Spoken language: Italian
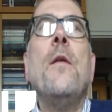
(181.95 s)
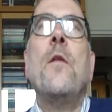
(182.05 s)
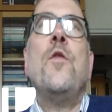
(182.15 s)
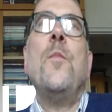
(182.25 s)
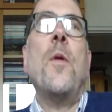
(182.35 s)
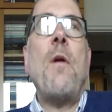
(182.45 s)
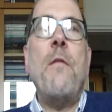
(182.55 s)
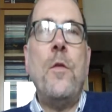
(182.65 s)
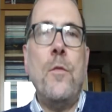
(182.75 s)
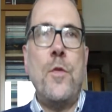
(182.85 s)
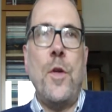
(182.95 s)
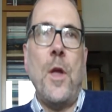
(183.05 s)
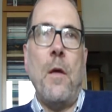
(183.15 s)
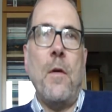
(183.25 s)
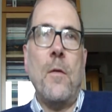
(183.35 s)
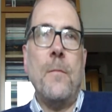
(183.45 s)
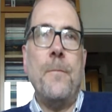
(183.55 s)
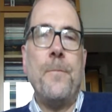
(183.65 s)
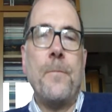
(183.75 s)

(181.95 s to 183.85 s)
se ci provavi ti uccidevano,